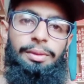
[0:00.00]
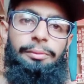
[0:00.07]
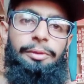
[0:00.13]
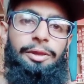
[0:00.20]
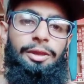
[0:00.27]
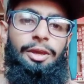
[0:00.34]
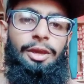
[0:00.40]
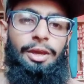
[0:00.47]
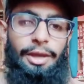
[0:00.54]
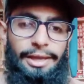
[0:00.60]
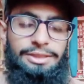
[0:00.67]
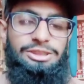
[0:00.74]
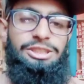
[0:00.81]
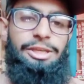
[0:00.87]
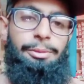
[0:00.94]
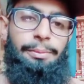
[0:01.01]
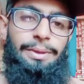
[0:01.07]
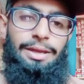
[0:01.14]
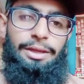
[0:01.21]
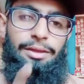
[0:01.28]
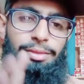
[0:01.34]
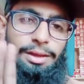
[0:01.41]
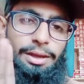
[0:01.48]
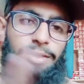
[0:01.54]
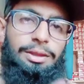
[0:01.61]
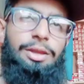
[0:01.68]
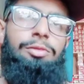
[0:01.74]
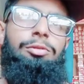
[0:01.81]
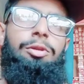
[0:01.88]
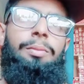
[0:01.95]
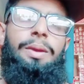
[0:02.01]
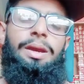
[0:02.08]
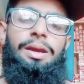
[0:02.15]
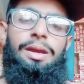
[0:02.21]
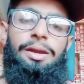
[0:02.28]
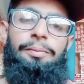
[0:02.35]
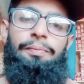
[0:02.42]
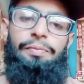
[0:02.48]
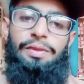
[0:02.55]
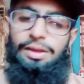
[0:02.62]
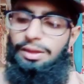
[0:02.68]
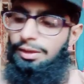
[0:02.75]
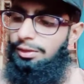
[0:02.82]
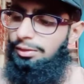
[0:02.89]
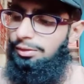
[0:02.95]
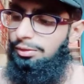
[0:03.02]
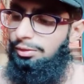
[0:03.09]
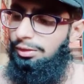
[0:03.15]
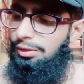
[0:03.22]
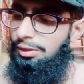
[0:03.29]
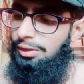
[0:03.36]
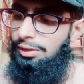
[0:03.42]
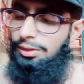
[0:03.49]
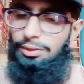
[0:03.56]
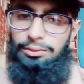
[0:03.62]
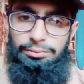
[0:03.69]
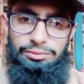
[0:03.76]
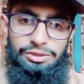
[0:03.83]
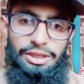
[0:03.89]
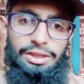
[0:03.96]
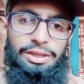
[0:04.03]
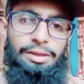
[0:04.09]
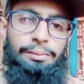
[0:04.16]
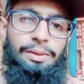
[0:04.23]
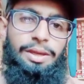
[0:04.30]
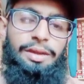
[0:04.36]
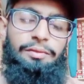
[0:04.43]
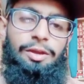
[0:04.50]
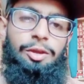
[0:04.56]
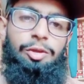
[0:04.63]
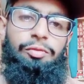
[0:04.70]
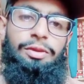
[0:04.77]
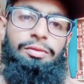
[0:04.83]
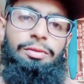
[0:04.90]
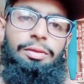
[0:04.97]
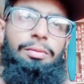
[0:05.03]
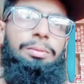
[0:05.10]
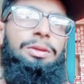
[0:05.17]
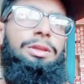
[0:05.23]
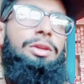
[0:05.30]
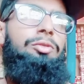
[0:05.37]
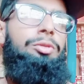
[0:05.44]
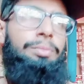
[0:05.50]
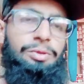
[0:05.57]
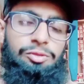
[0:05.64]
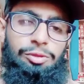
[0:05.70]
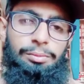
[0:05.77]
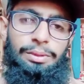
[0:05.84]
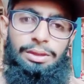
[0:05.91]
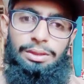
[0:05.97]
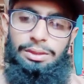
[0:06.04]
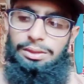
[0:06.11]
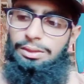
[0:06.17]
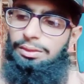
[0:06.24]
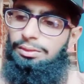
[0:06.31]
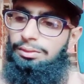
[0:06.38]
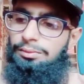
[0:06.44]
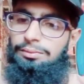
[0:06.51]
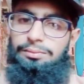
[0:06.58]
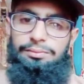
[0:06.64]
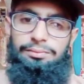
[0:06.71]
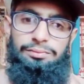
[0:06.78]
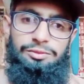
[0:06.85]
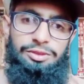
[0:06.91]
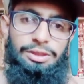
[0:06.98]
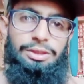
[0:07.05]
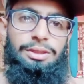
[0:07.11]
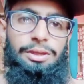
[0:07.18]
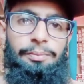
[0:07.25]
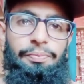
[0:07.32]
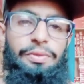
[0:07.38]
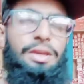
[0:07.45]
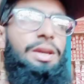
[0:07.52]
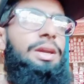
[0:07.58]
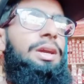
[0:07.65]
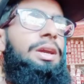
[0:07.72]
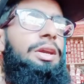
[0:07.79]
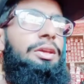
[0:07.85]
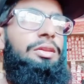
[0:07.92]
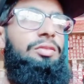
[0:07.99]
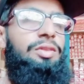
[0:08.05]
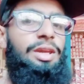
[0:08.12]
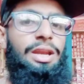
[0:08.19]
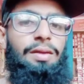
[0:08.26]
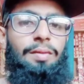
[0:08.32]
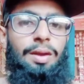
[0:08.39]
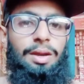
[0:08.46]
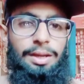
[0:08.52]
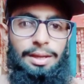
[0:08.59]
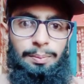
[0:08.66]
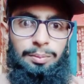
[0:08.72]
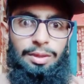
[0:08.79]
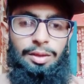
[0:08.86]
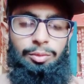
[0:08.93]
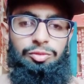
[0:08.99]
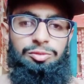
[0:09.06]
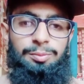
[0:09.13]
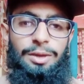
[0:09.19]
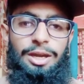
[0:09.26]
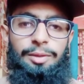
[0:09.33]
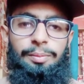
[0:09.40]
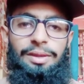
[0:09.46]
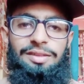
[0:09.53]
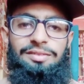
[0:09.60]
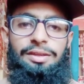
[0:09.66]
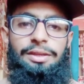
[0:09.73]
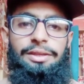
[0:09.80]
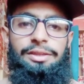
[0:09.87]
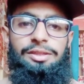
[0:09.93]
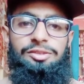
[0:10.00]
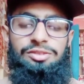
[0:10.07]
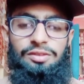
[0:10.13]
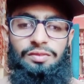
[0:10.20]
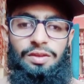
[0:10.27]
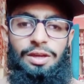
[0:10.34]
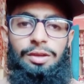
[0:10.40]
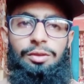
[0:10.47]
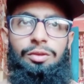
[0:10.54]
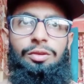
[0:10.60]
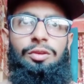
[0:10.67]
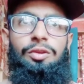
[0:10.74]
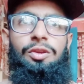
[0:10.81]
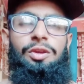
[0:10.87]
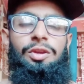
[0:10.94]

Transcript: में भी एन जी के मिल ये साढ़े तीन सौ रुपये का है और जेनियन भी है वन टू फाइव का वो भी तीन सौ बीस रुपये का है सही है इसके अलावा अगर आपका कोई स्पार्क प्लग से रिलेटेड सवाल हो